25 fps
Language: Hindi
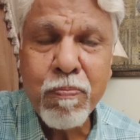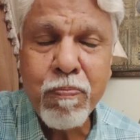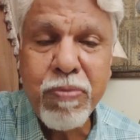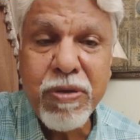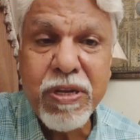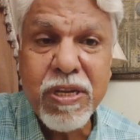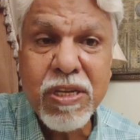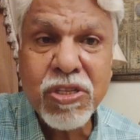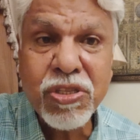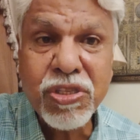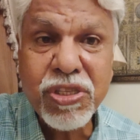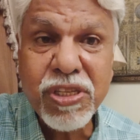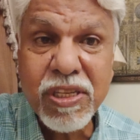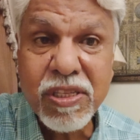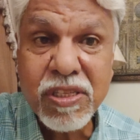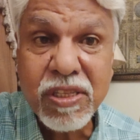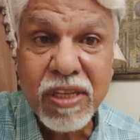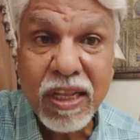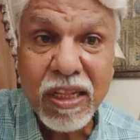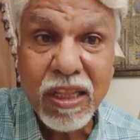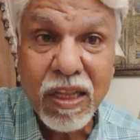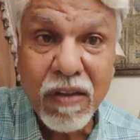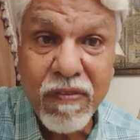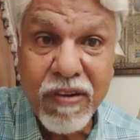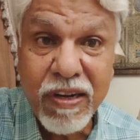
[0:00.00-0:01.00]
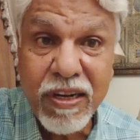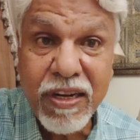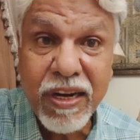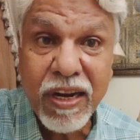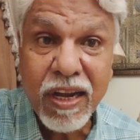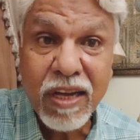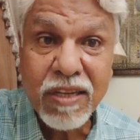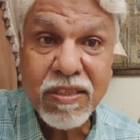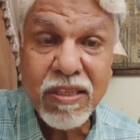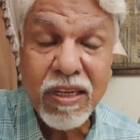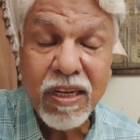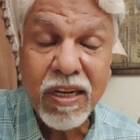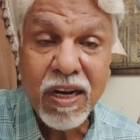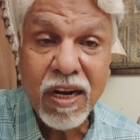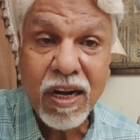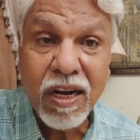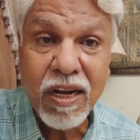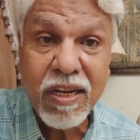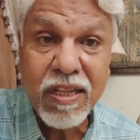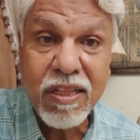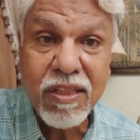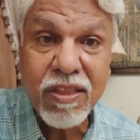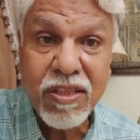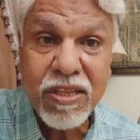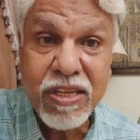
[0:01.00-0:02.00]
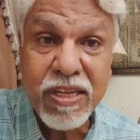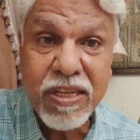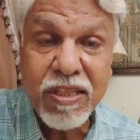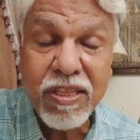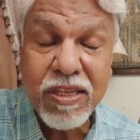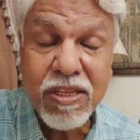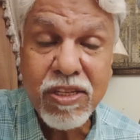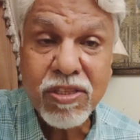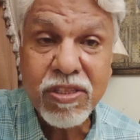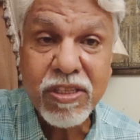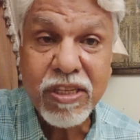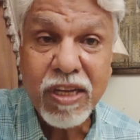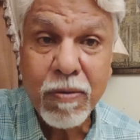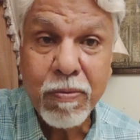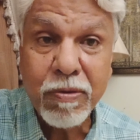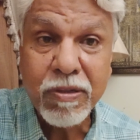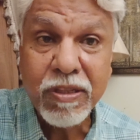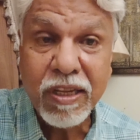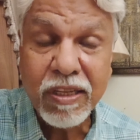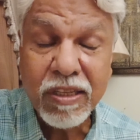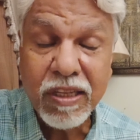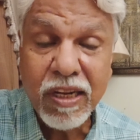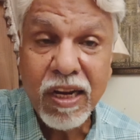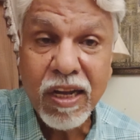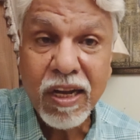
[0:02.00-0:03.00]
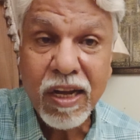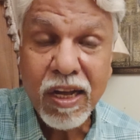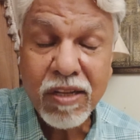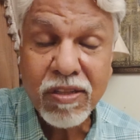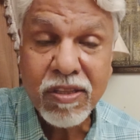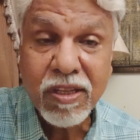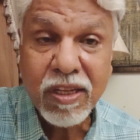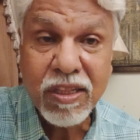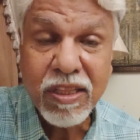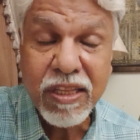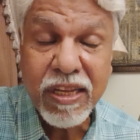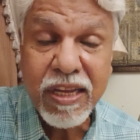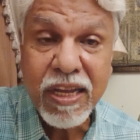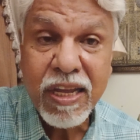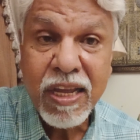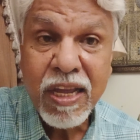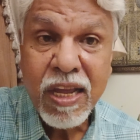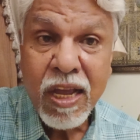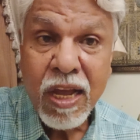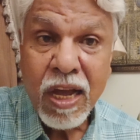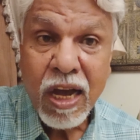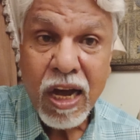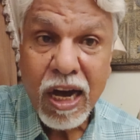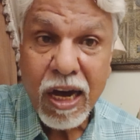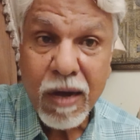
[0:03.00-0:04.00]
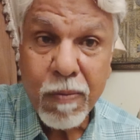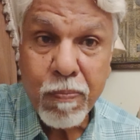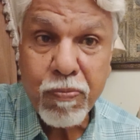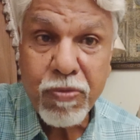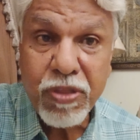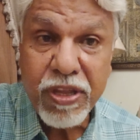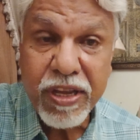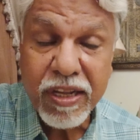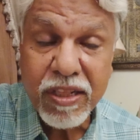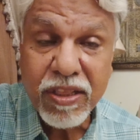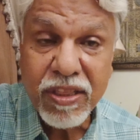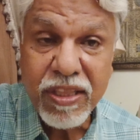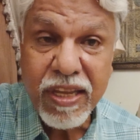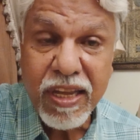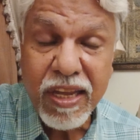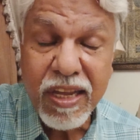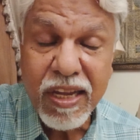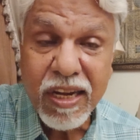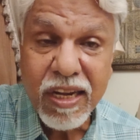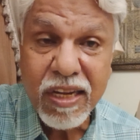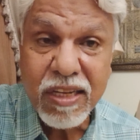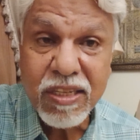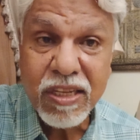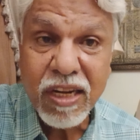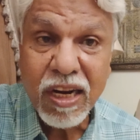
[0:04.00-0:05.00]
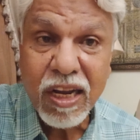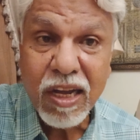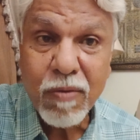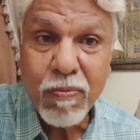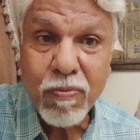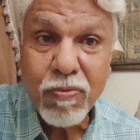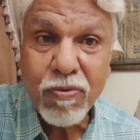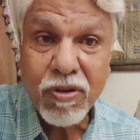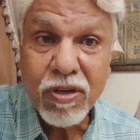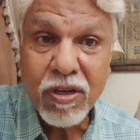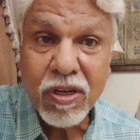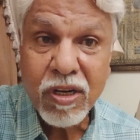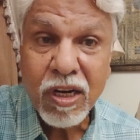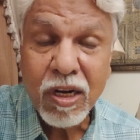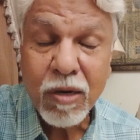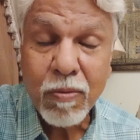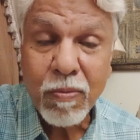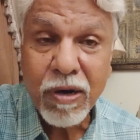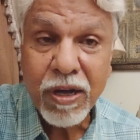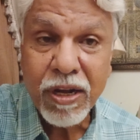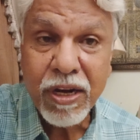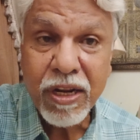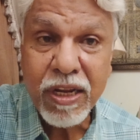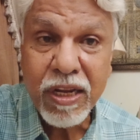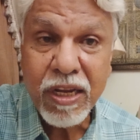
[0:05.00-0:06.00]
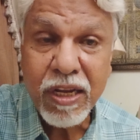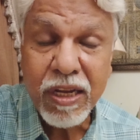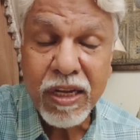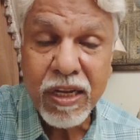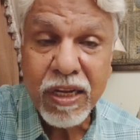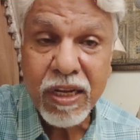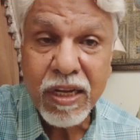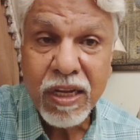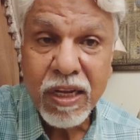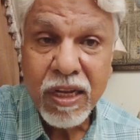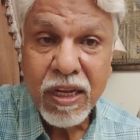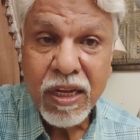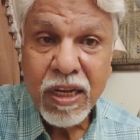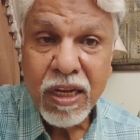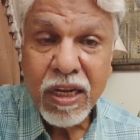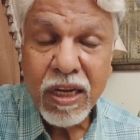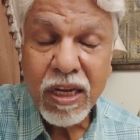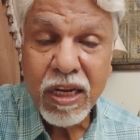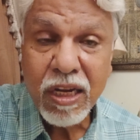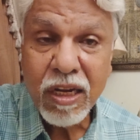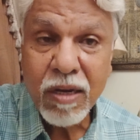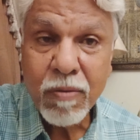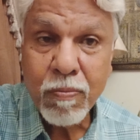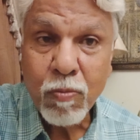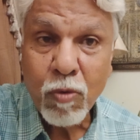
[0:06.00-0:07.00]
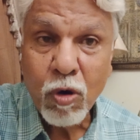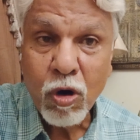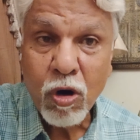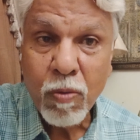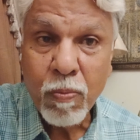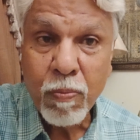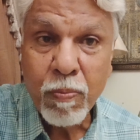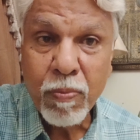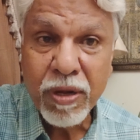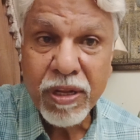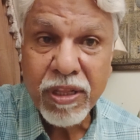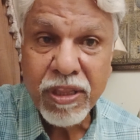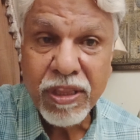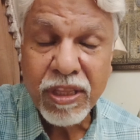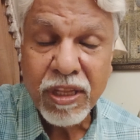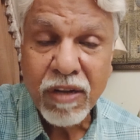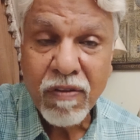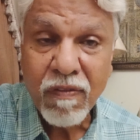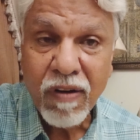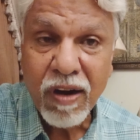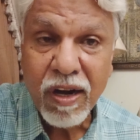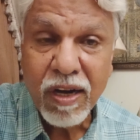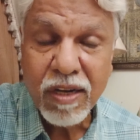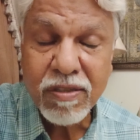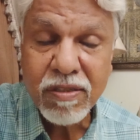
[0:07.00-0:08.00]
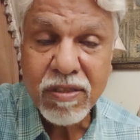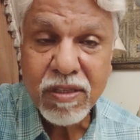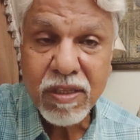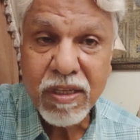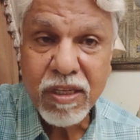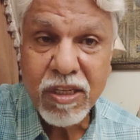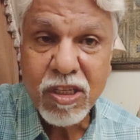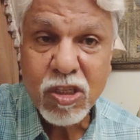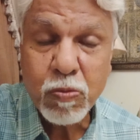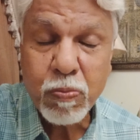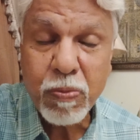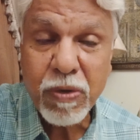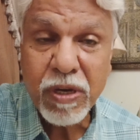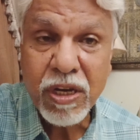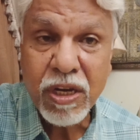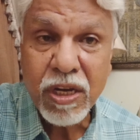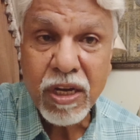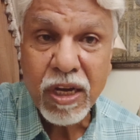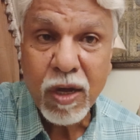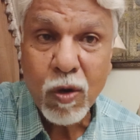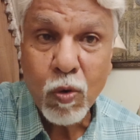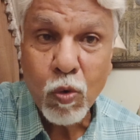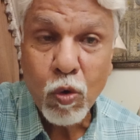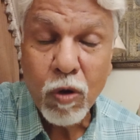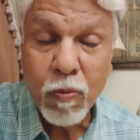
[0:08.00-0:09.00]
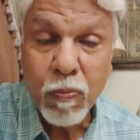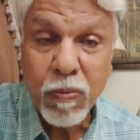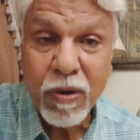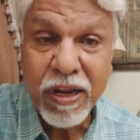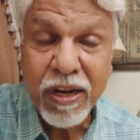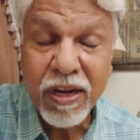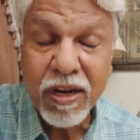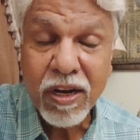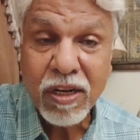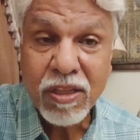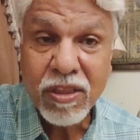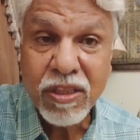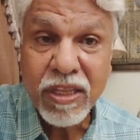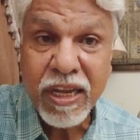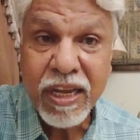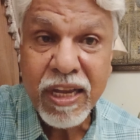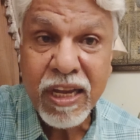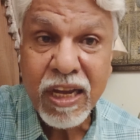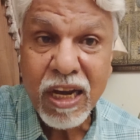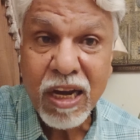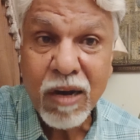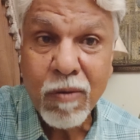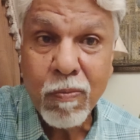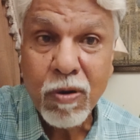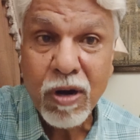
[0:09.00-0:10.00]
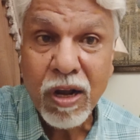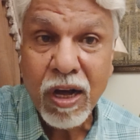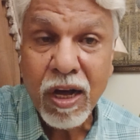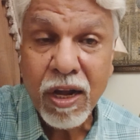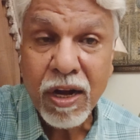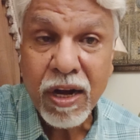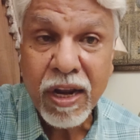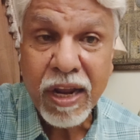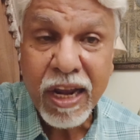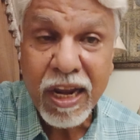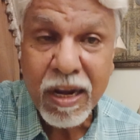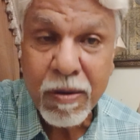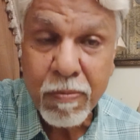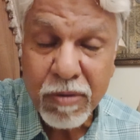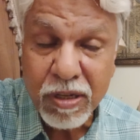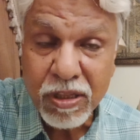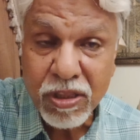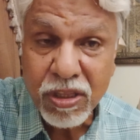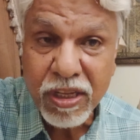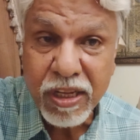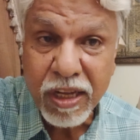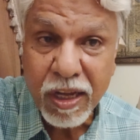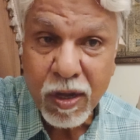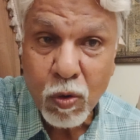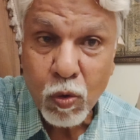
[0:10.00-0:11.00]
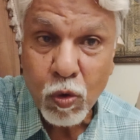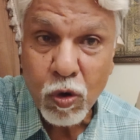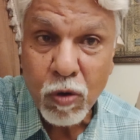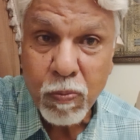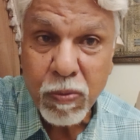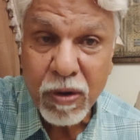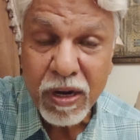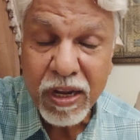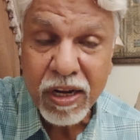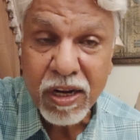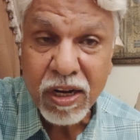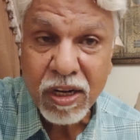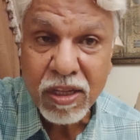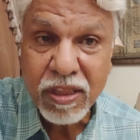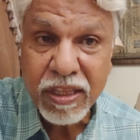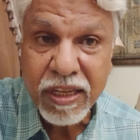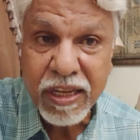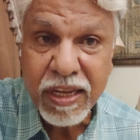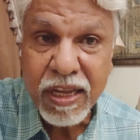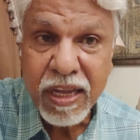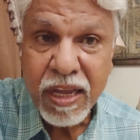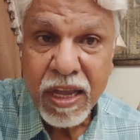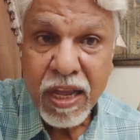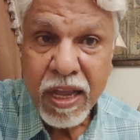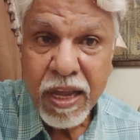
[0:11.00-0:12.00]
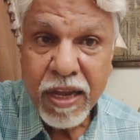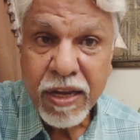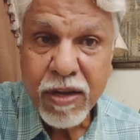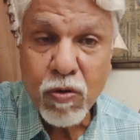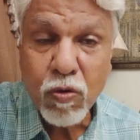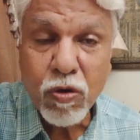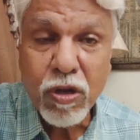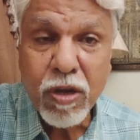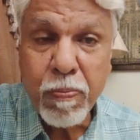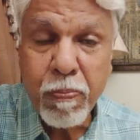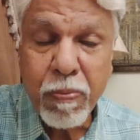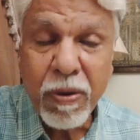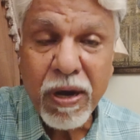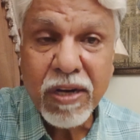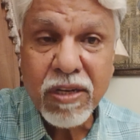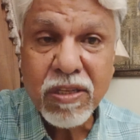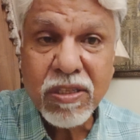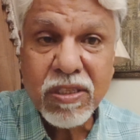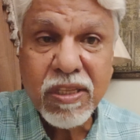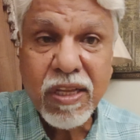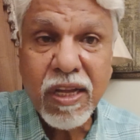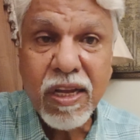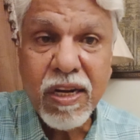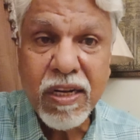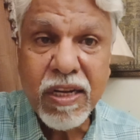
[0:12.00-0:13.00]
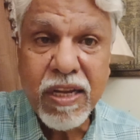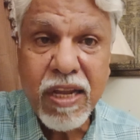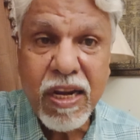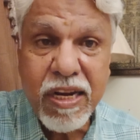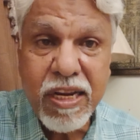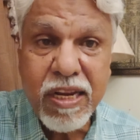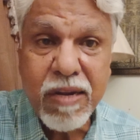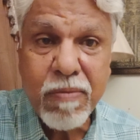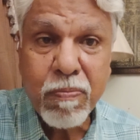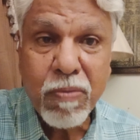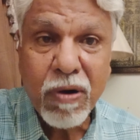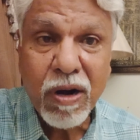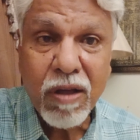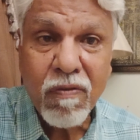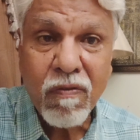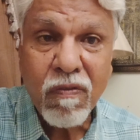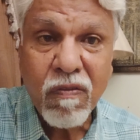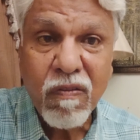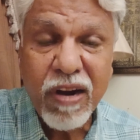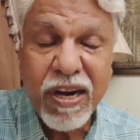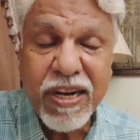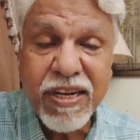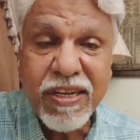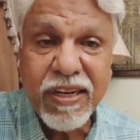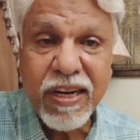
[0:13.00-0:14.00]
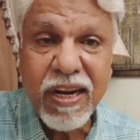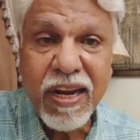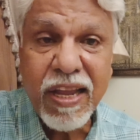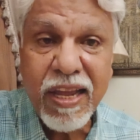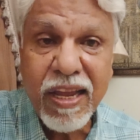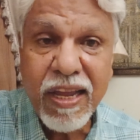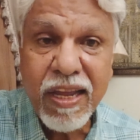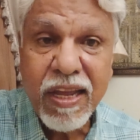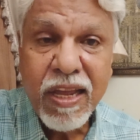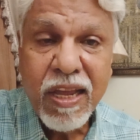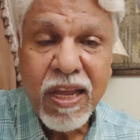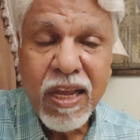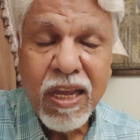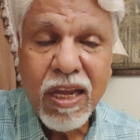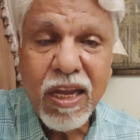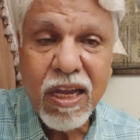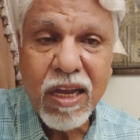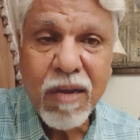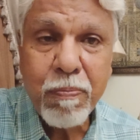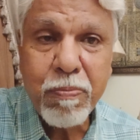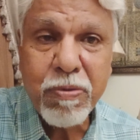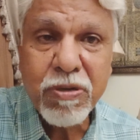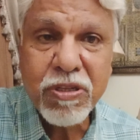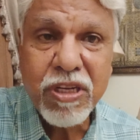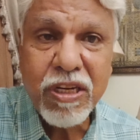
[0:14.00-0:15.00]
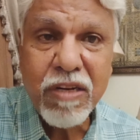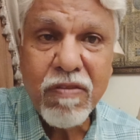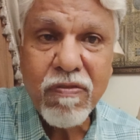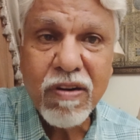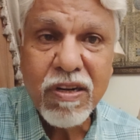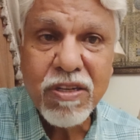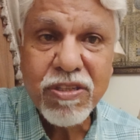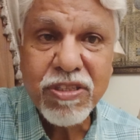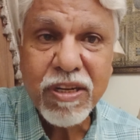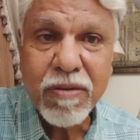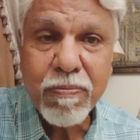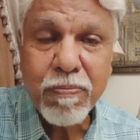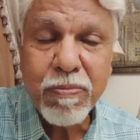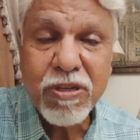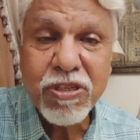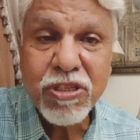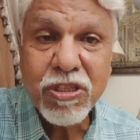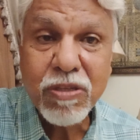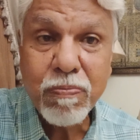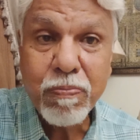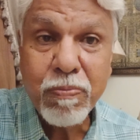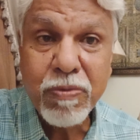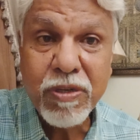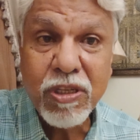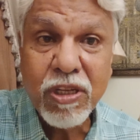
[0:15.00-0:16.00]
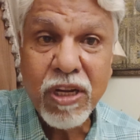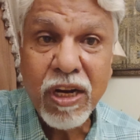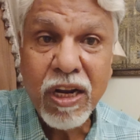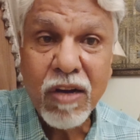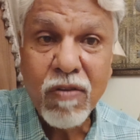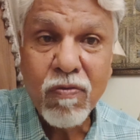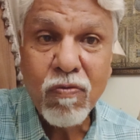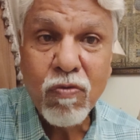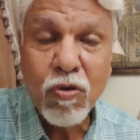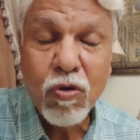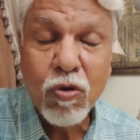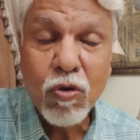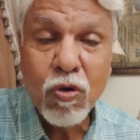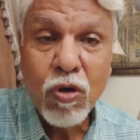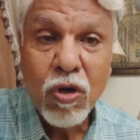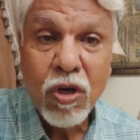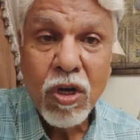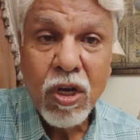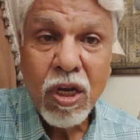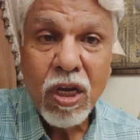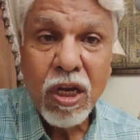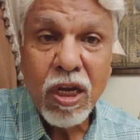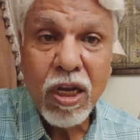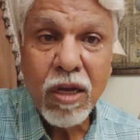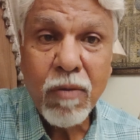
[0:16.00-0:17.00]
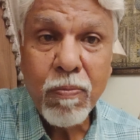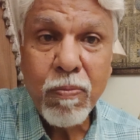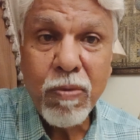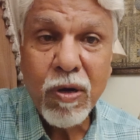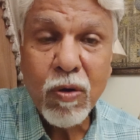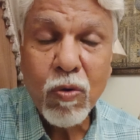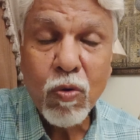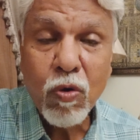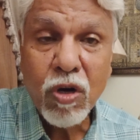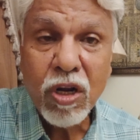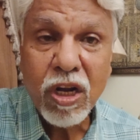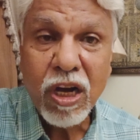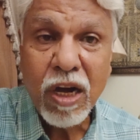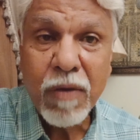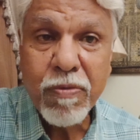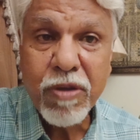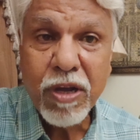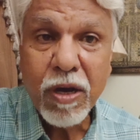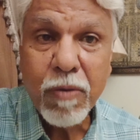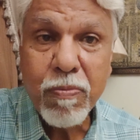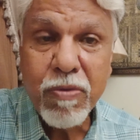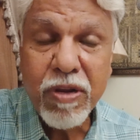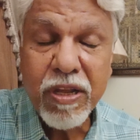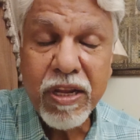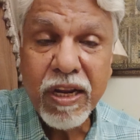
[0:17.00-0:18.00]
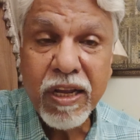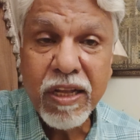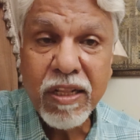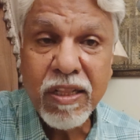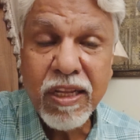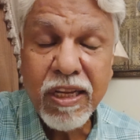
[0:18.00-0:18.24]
20 से ज़्यादा विकटें हासिल कर की थी जिससे आप अंदाज़ा लगा सकते हैं अब देखते हैं कि जनाब हमारे मोहम्मद नवाज़ इस पे क्या रोल प्ले करते हैं अबरार अहमद क्या रोल प्ले करते हैं क्योंकि पाकिस्तान के लिए बड़ा वाइटल है पिछली वर्ल्ड चैम्पियनशिप में जनाब वो बिल्कुल कामयाब नहीं रहे